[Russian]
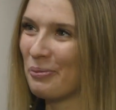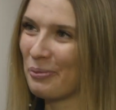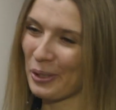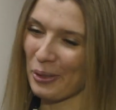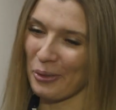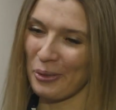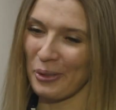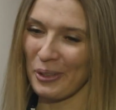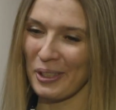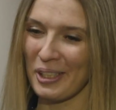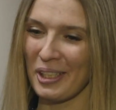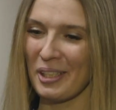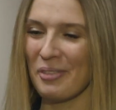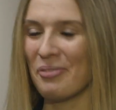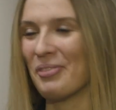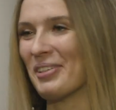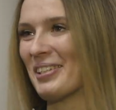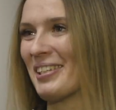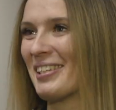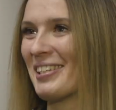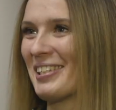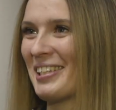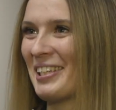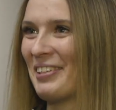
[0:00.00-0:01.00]
броды,
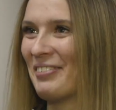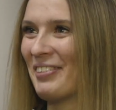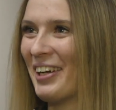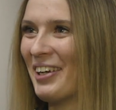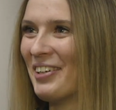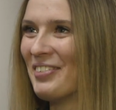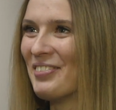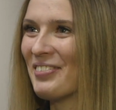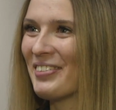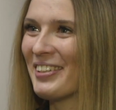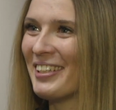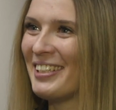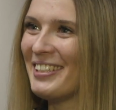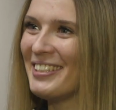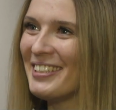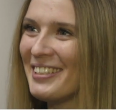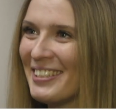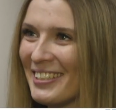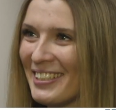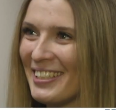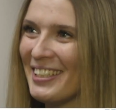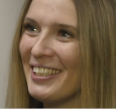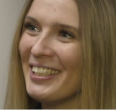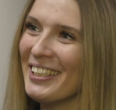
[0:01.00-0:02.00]
мы застреваем в
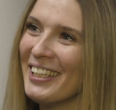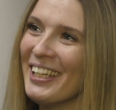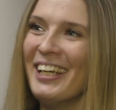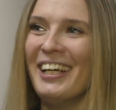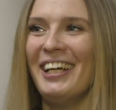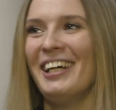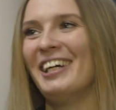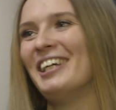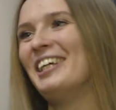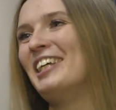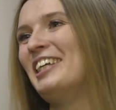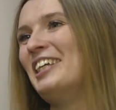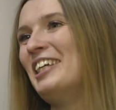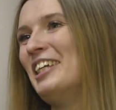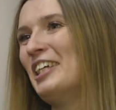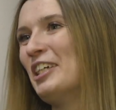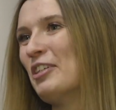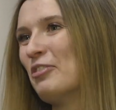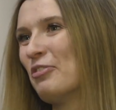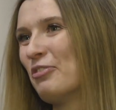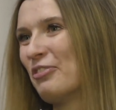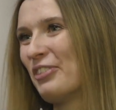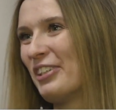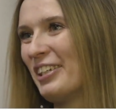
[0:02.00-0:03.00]
грязи,
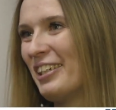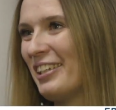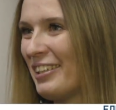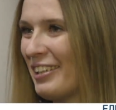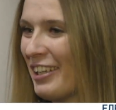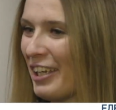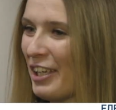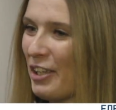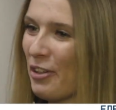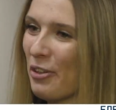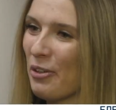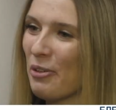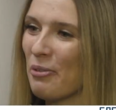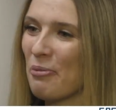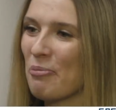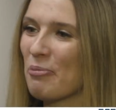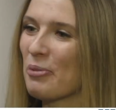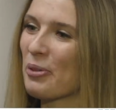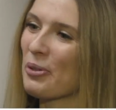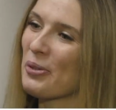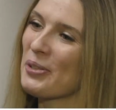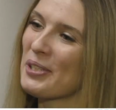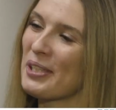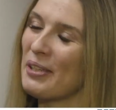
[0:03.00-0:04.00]
и мы даем
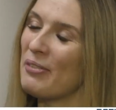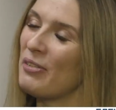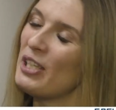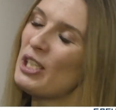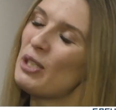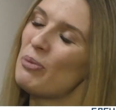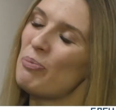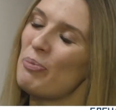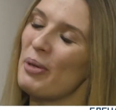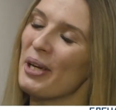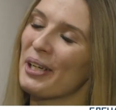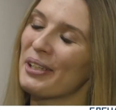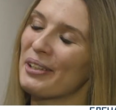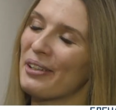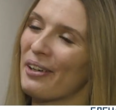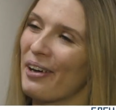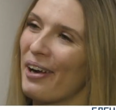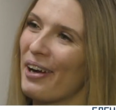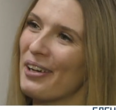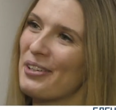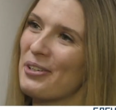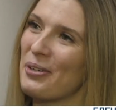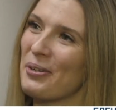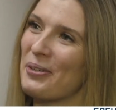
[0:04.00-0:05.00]
просто весь спектр
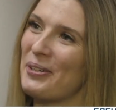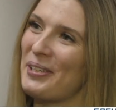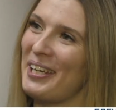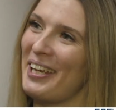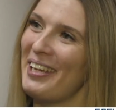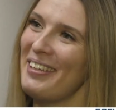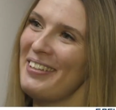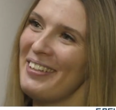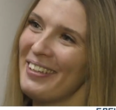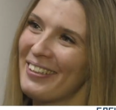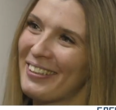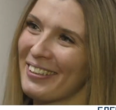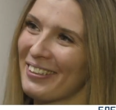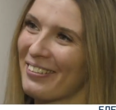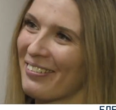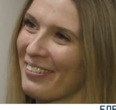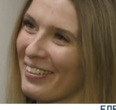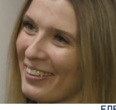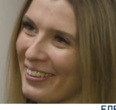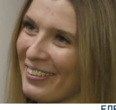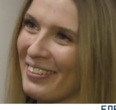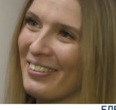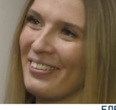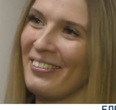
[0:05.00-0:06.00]
ощущений,
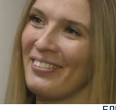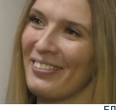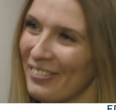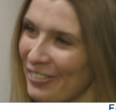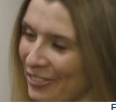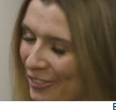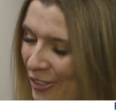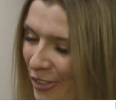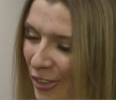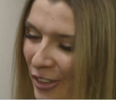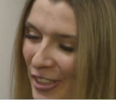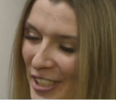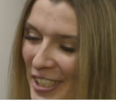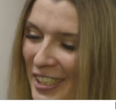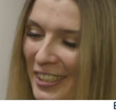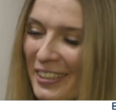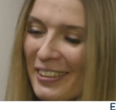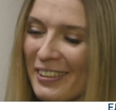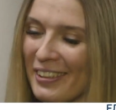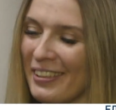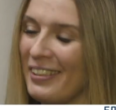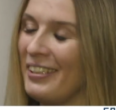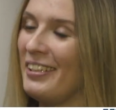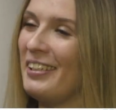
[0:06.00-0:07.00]
которые
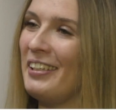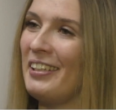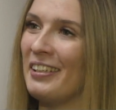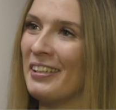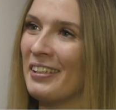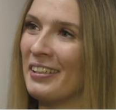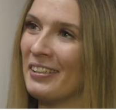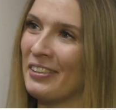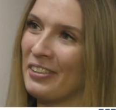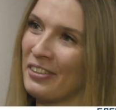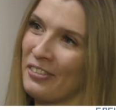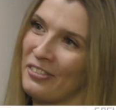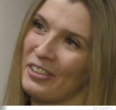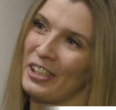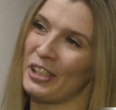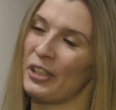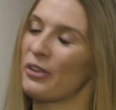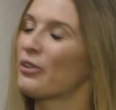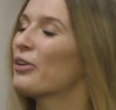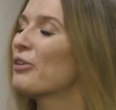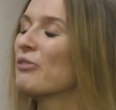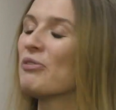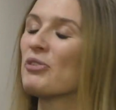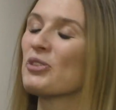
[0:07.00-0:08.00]
хочет и э, в
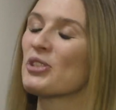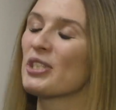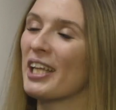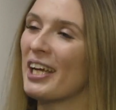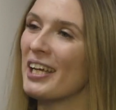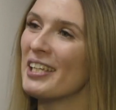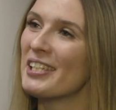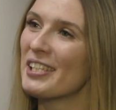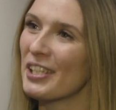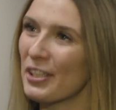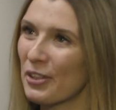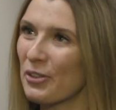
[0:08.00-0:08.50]
котором нуждается